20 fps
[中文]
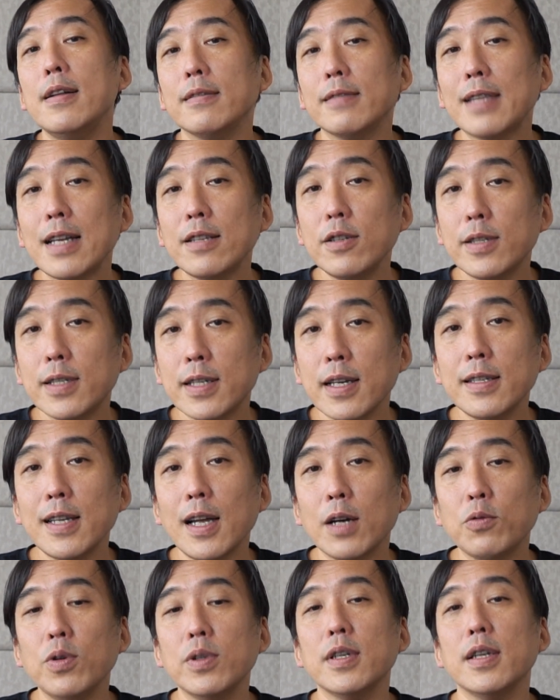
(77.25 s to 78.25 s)
但是成
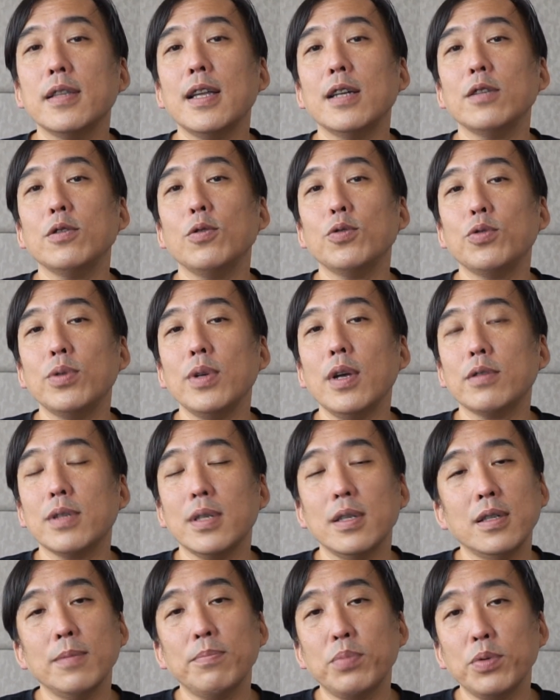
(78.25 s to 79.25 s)
长过程当中需要，
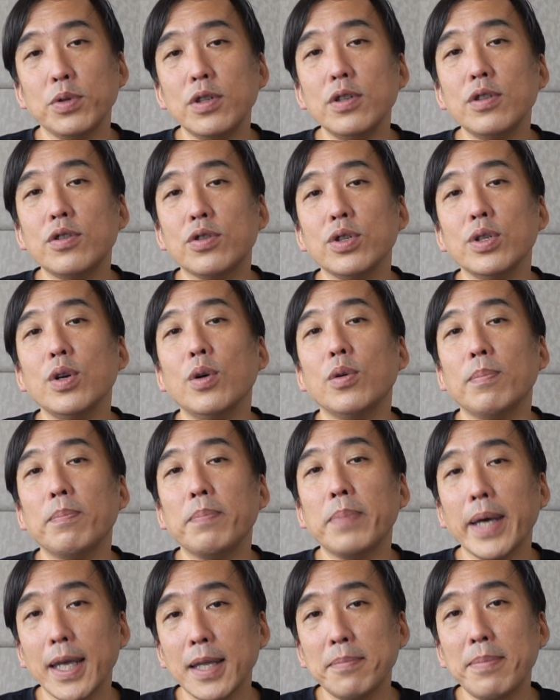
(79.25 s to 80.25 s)
其实不是只有
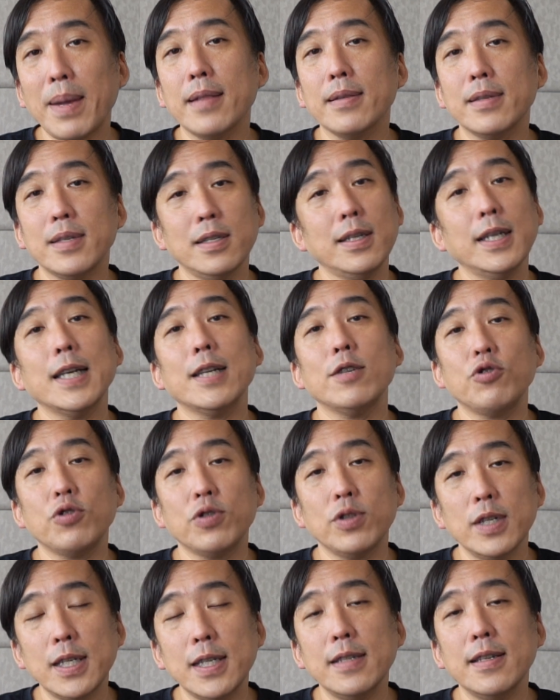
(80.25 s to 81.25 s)
陪伴，其实很
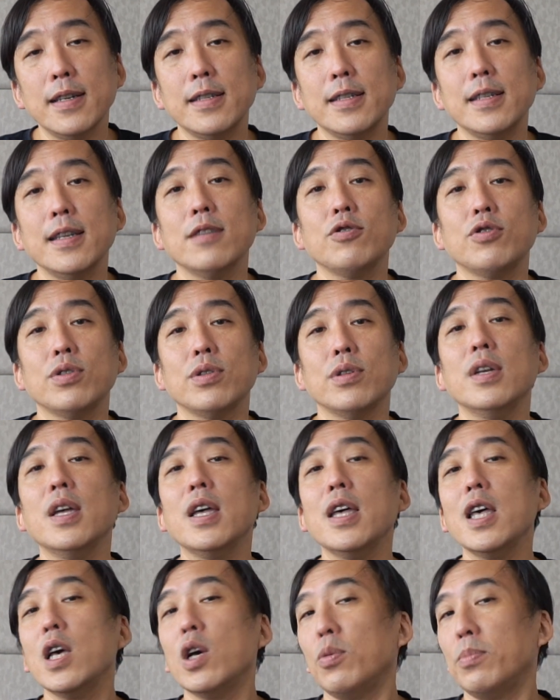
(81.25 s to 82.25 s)
实际的现实，
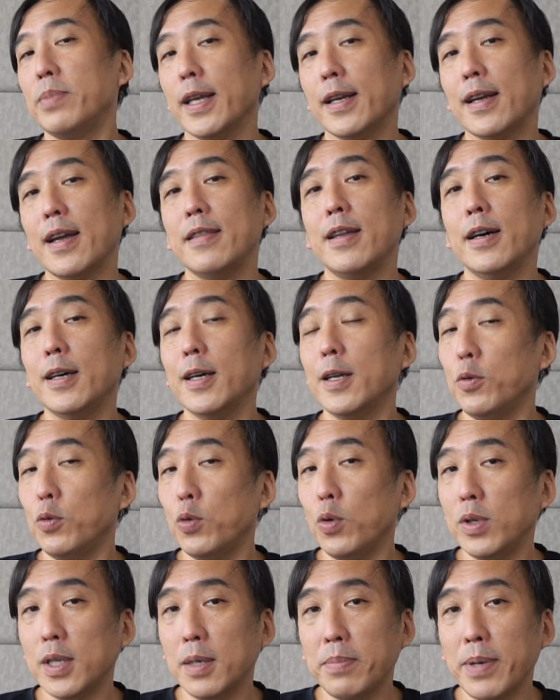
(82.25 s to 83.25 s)
我们也看到很
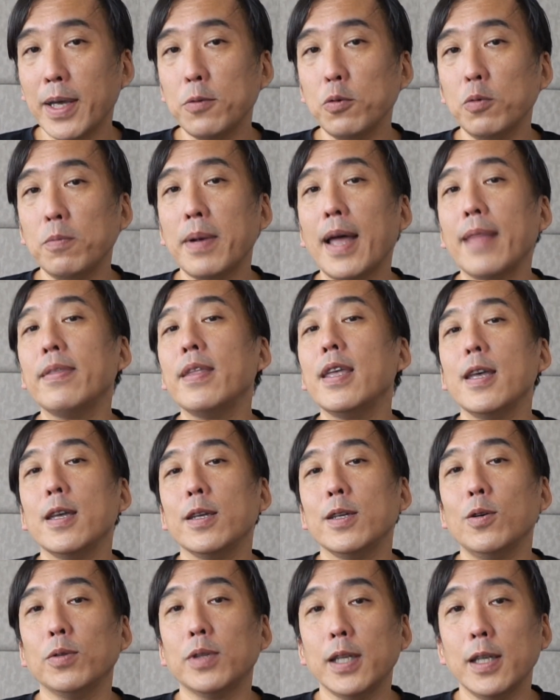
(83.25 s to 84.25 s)
多的陪读班
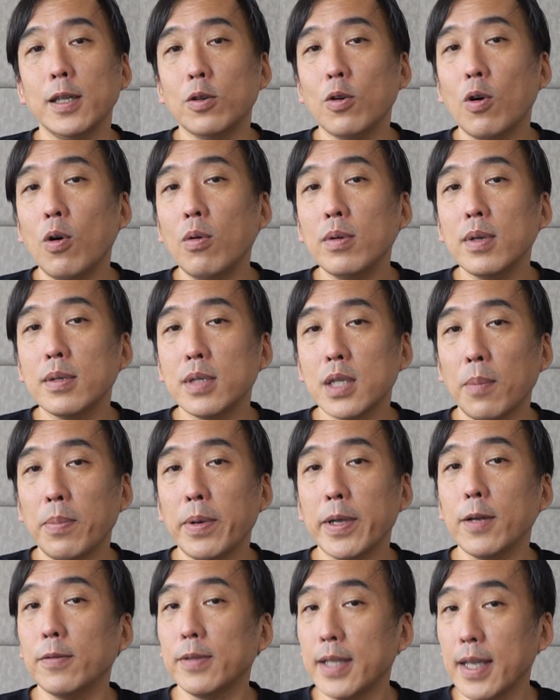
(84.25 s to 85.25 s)
有提供小
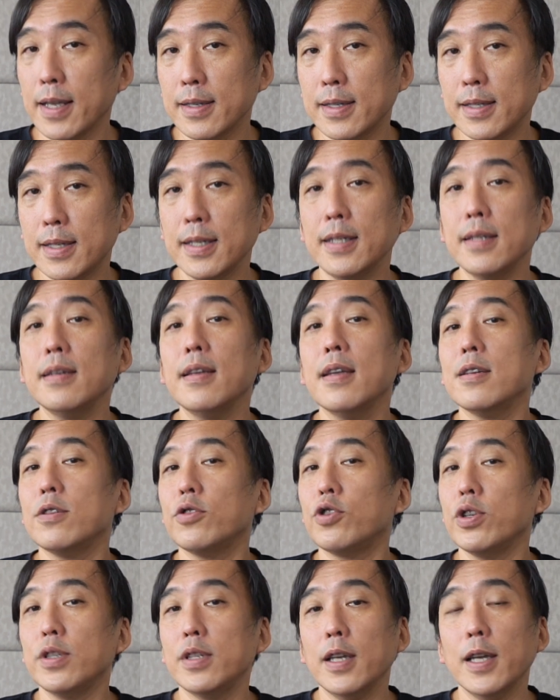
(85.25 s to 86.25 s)
朋友点心，
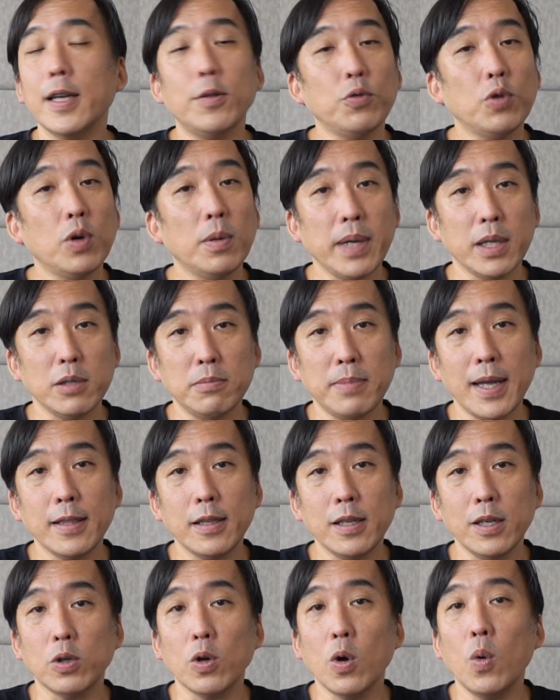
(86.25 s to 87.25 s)
甚至很多陪读班
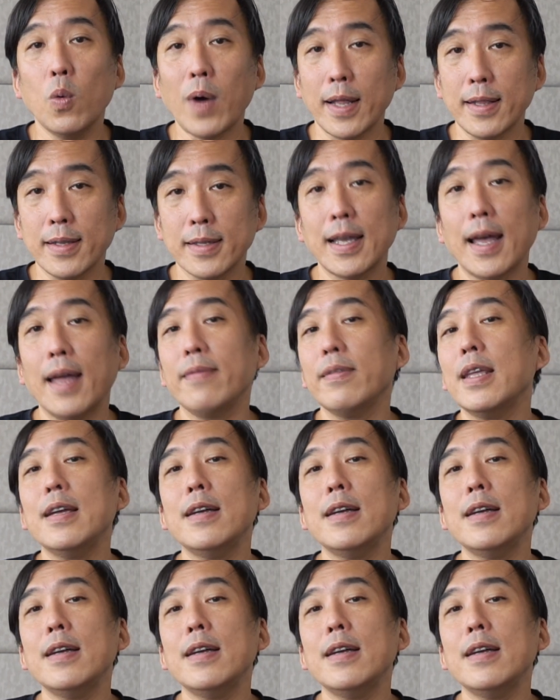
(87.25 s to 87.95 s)
提供晚餐。